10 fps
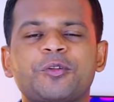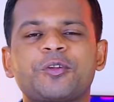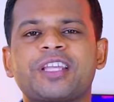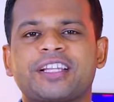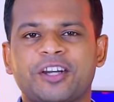
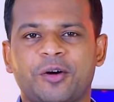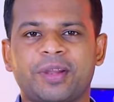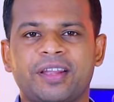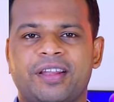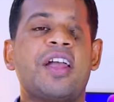পর্যন্ত দেখতে
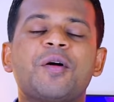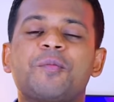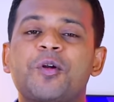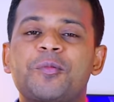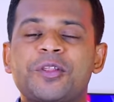হবে
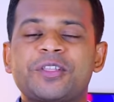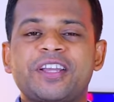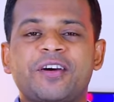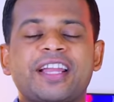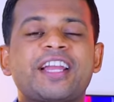মূল ভিডিওতে
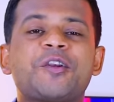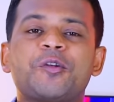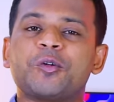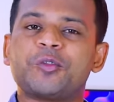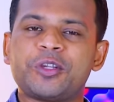যাওয়ার আগে
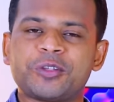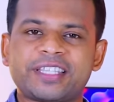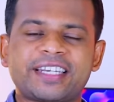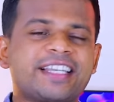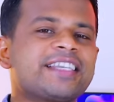নতুন
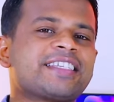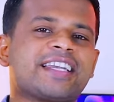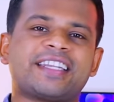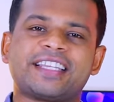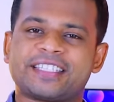ইউজারদেরকে
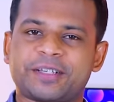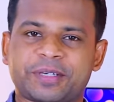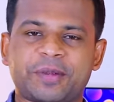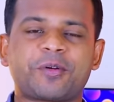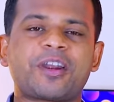চ্যানেলটিকে
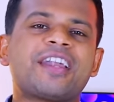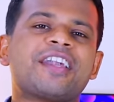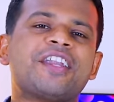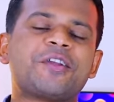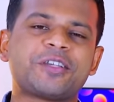সাবস্ক্রাইব করার
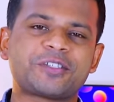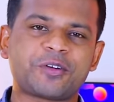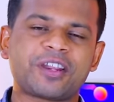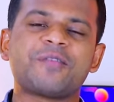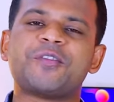রিকোয়েস্ট
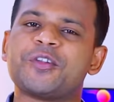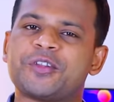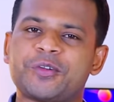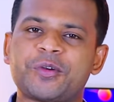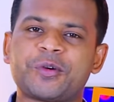করে
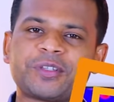ভিডিওটি শুরু